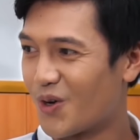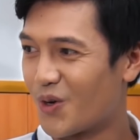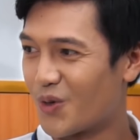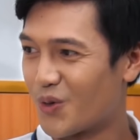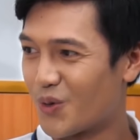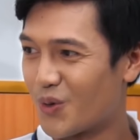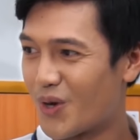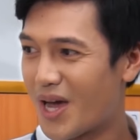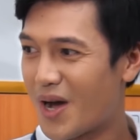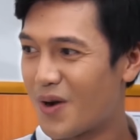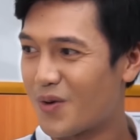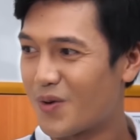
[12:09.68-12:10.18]

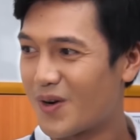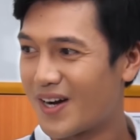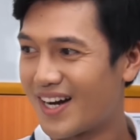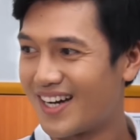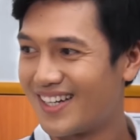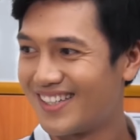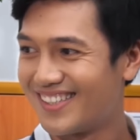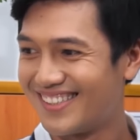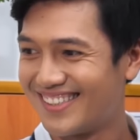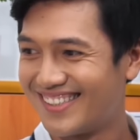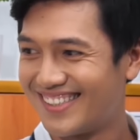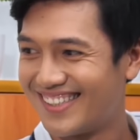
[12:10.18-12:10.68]
cô chủ đáo quá
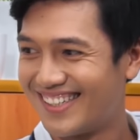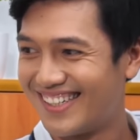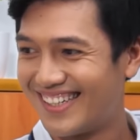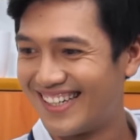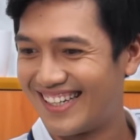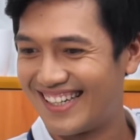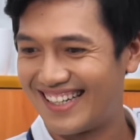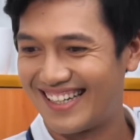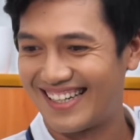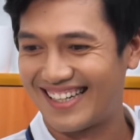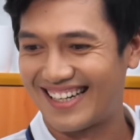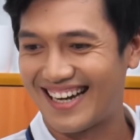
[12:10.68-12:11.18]
ha
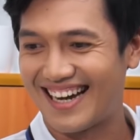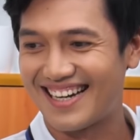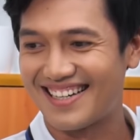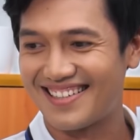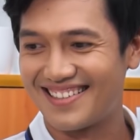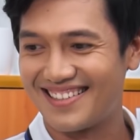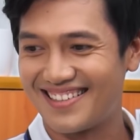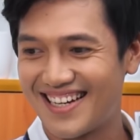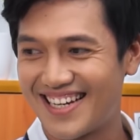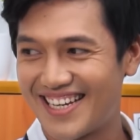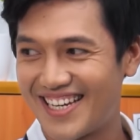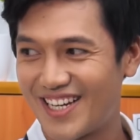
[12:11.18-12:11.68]
cả
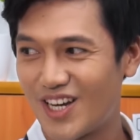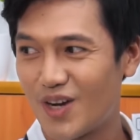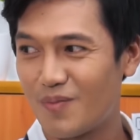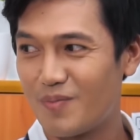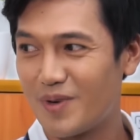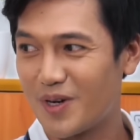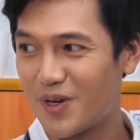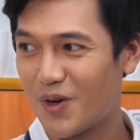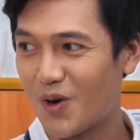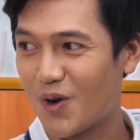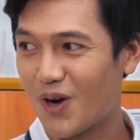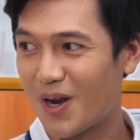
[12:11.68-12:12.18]
trường này chỉ
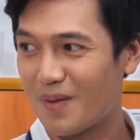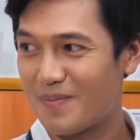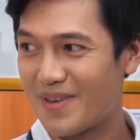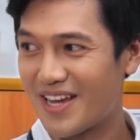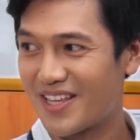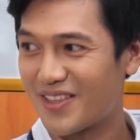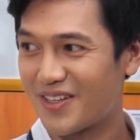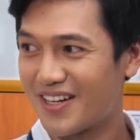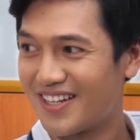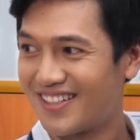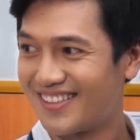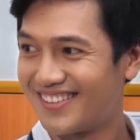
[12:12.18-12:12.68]
có mình cô làm
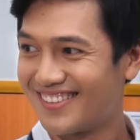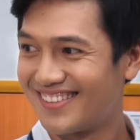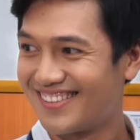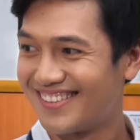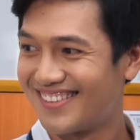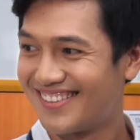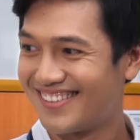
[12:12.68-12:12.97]
vậy thôi đó